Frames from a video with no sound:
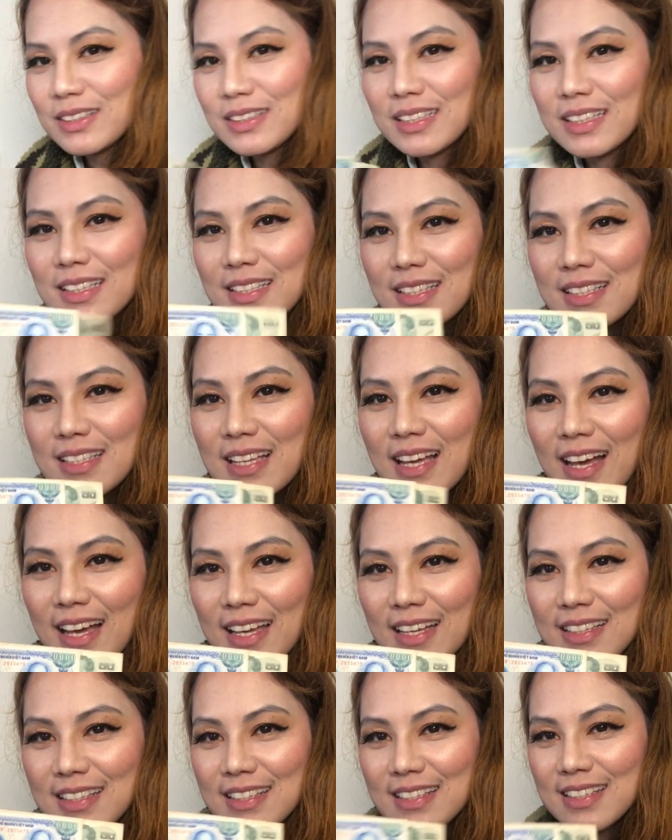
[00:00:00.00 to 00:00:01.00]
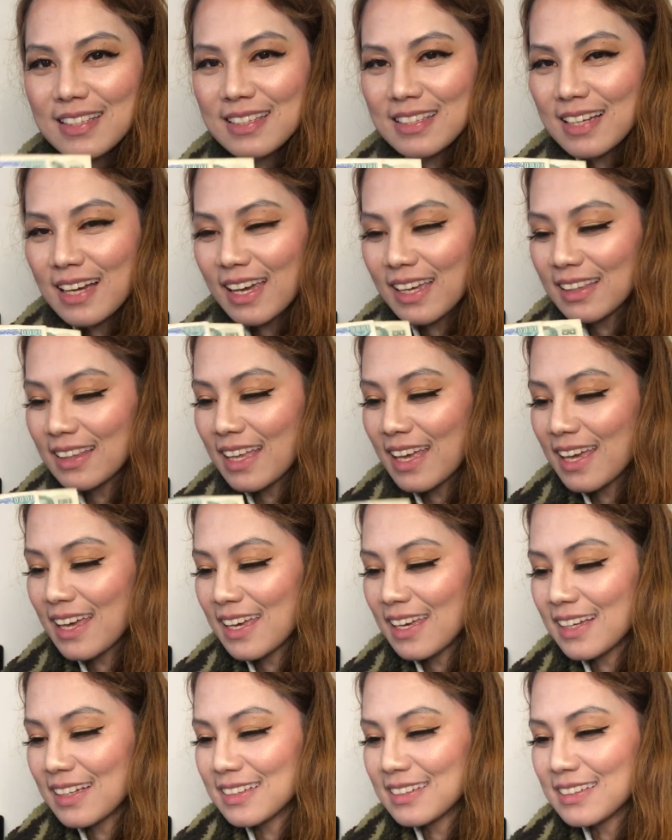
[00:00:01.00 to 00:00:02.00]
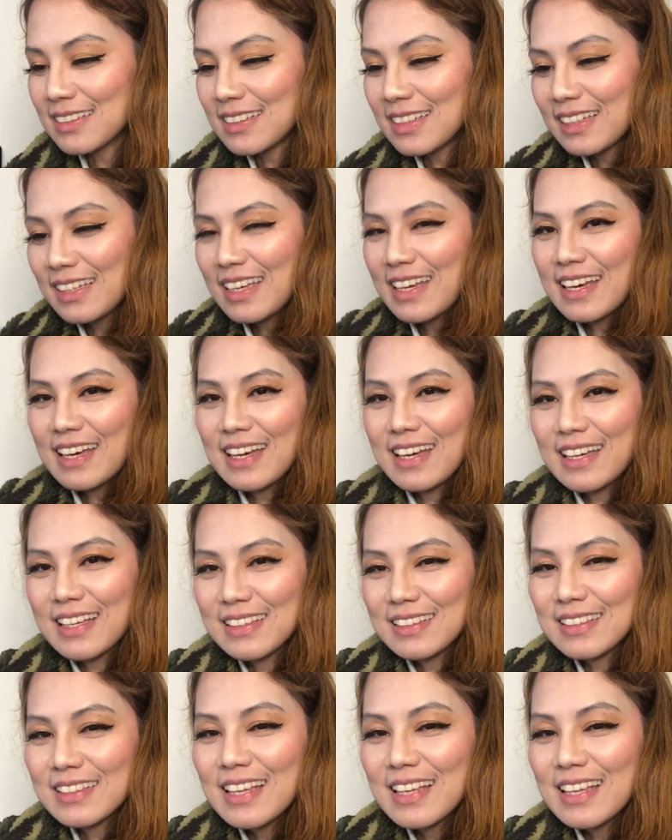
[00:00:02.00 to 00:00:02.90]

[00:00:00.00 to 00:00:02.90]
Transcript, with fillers: And Tha Thailand. yan.